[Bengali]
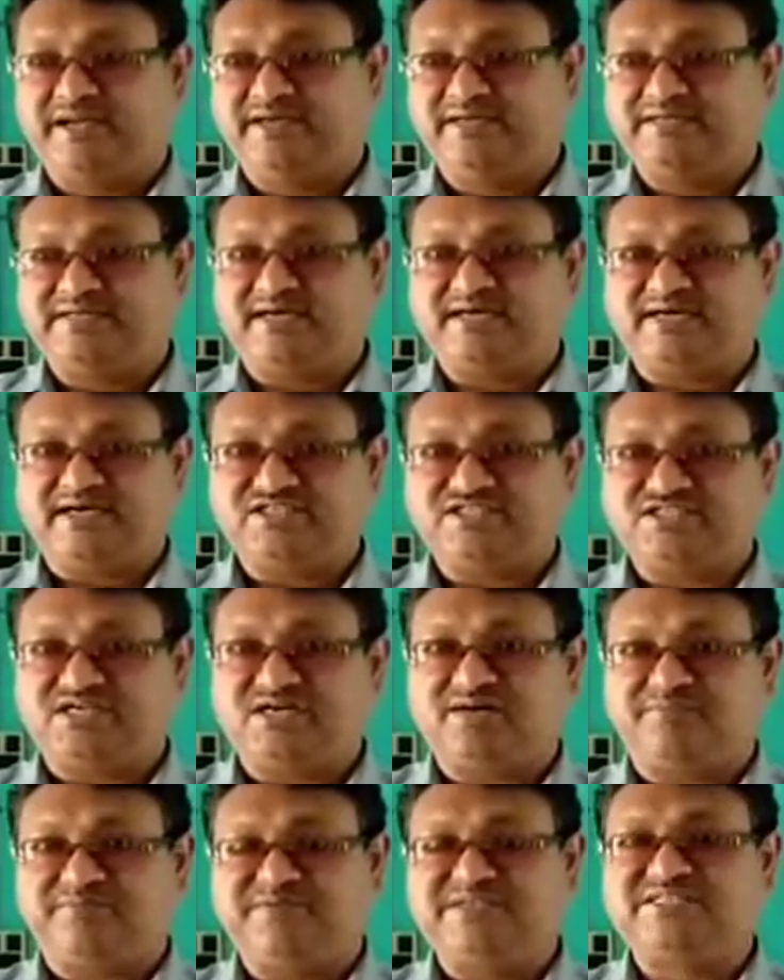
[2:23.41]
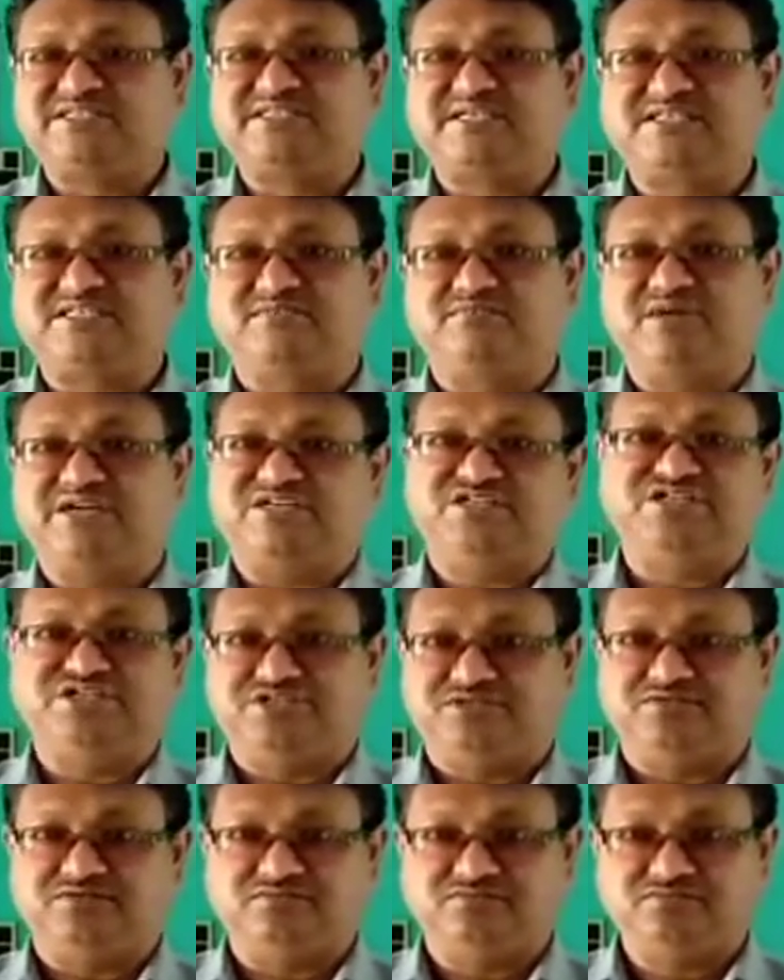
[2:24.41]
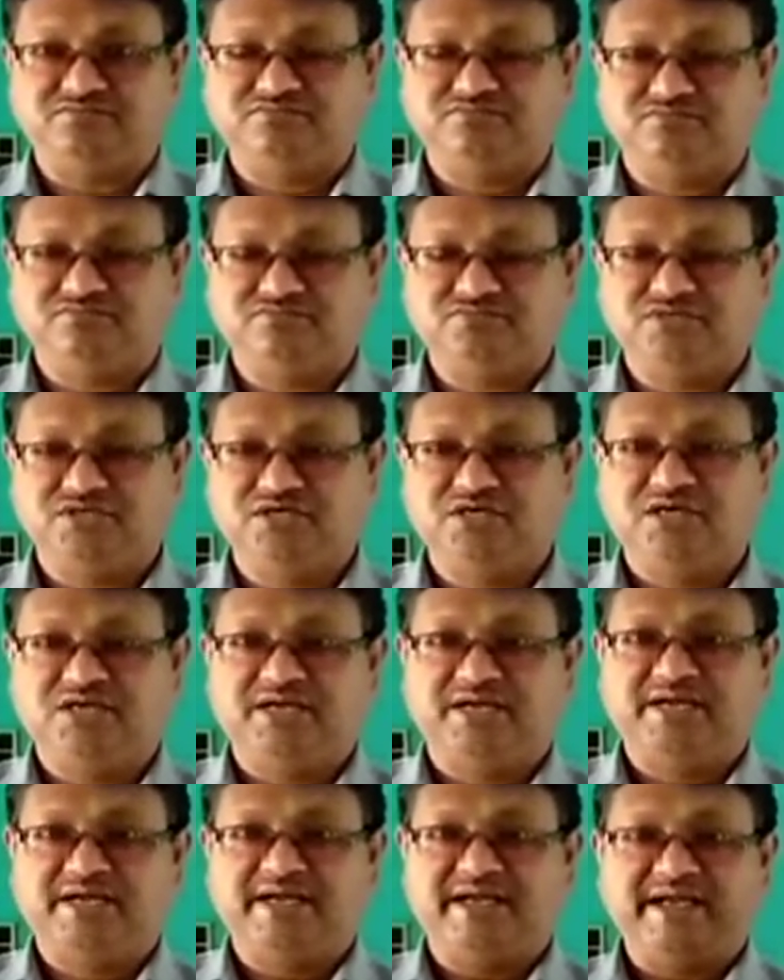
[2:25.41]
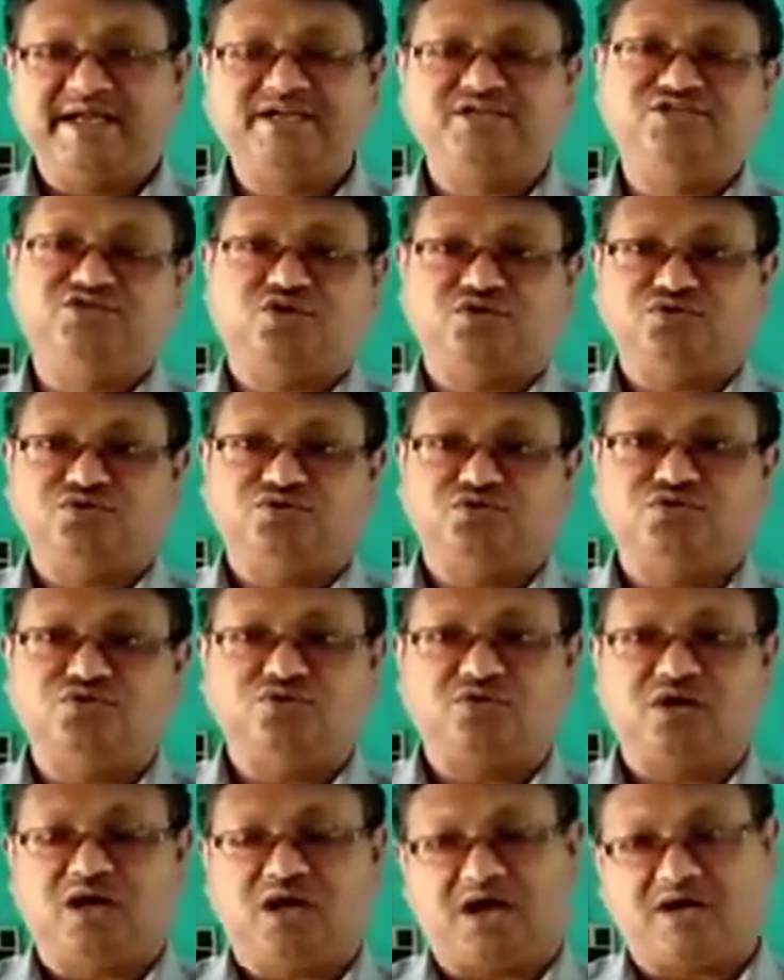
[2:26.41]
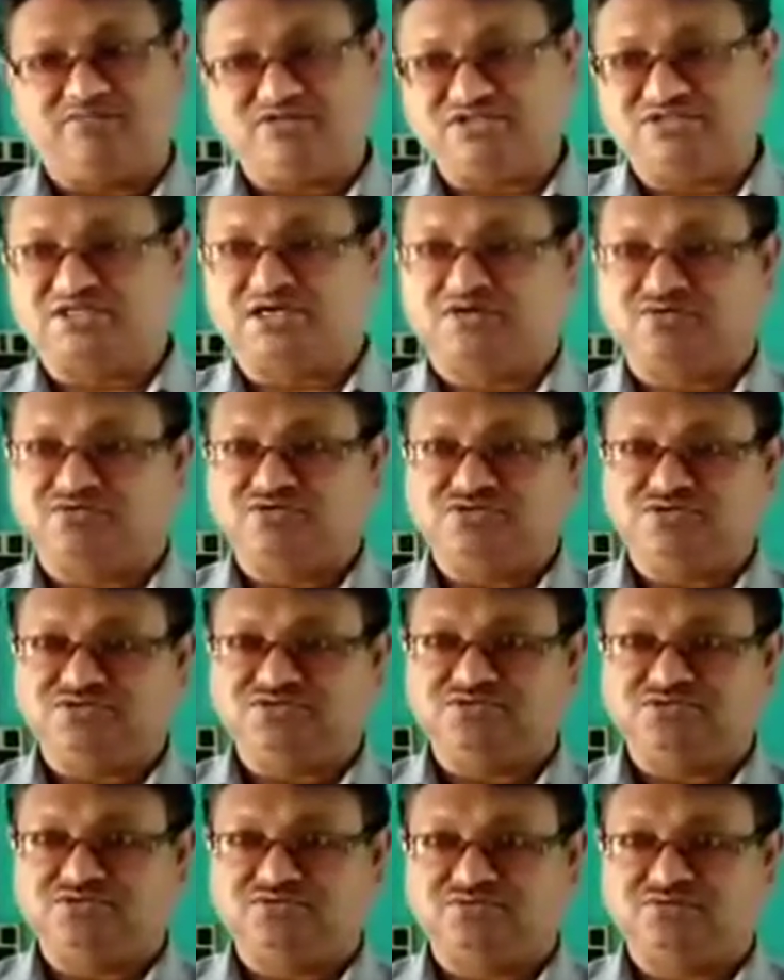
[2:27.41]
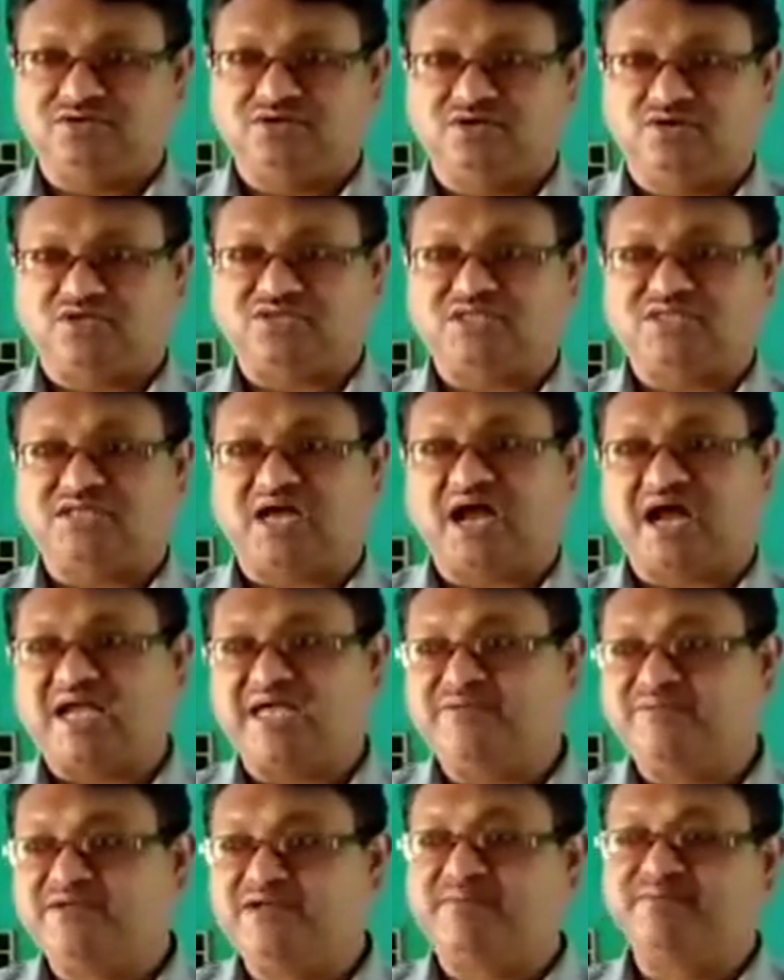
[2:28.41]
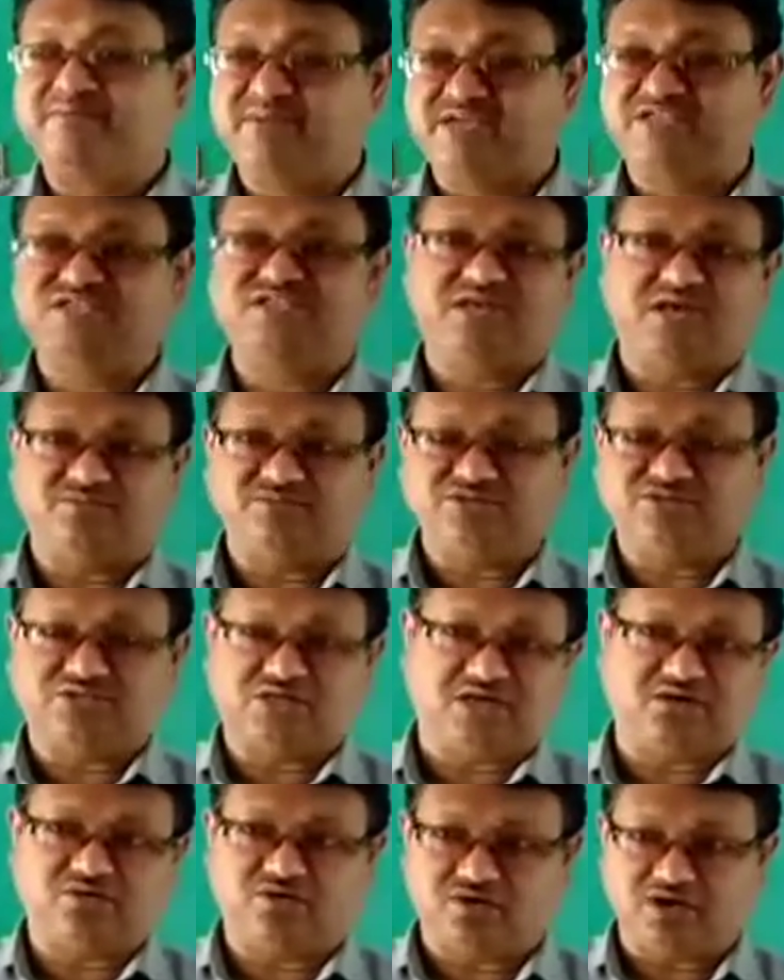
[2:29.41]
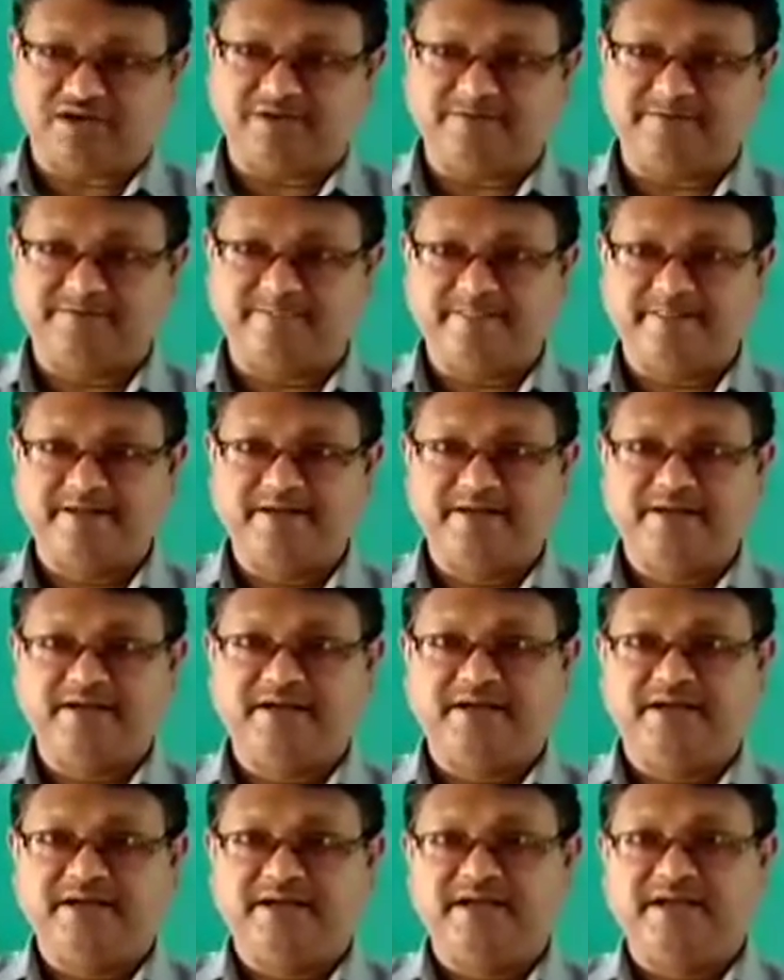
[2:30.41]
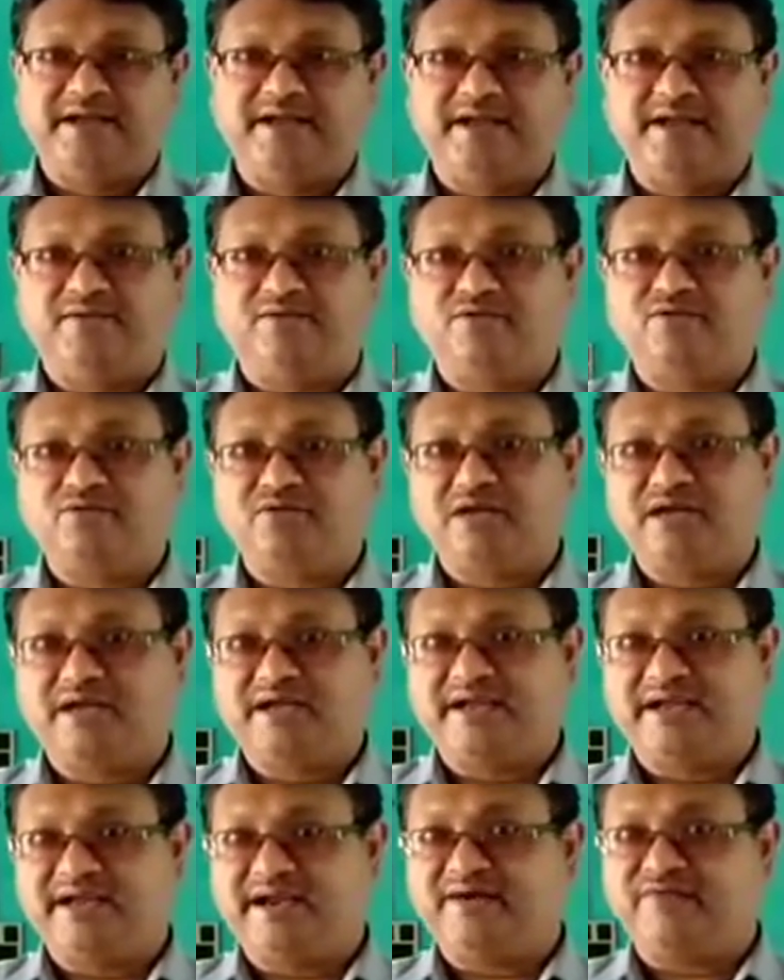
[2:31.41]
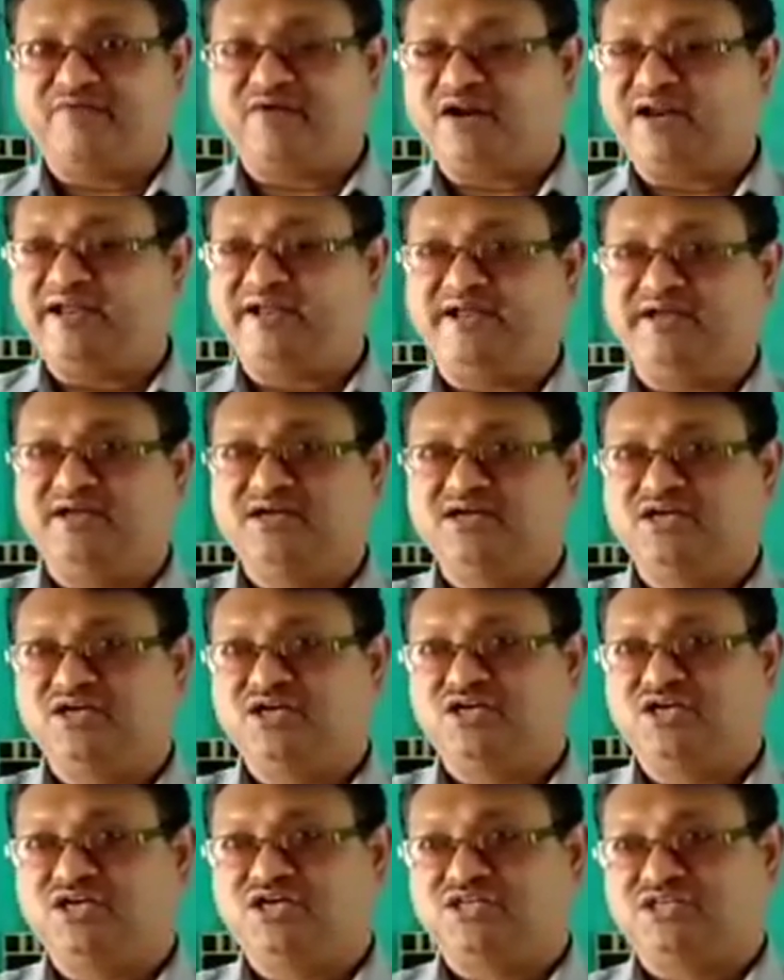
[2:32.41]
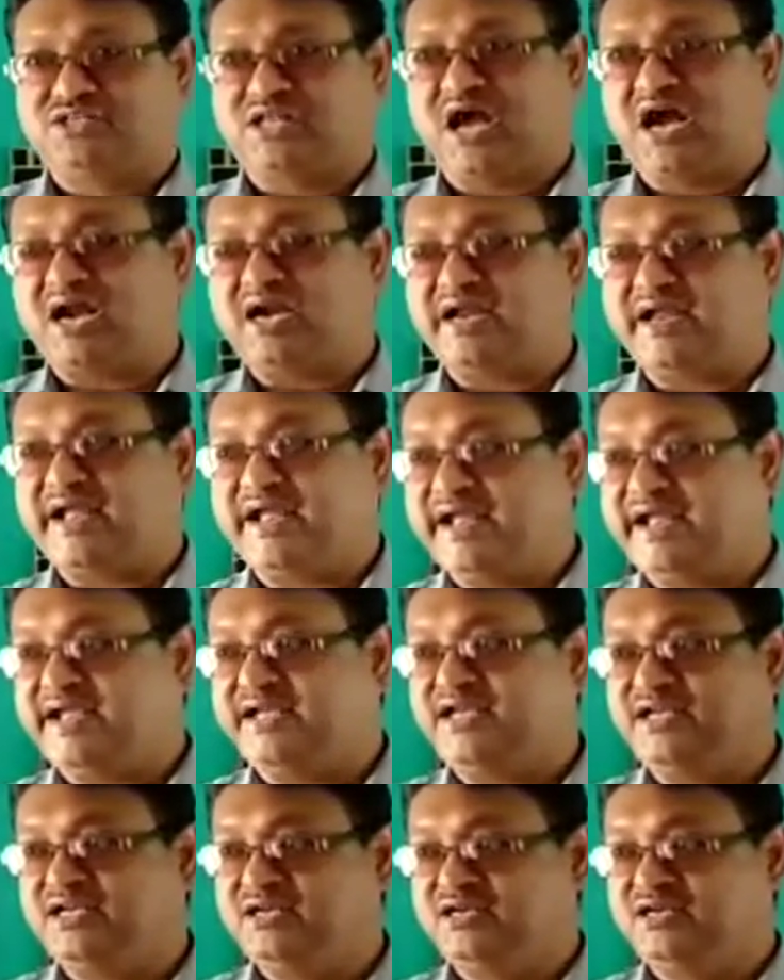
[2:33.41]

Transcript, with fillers: ইন্টারন্যাশনাল বিজনেস মেশিন এই যন্ত্র আবিষ্কার হয়েছিল অর্থাৎ আইবিএম মেশিন আবিষ্কার হয় এবং এর ফলে তার এই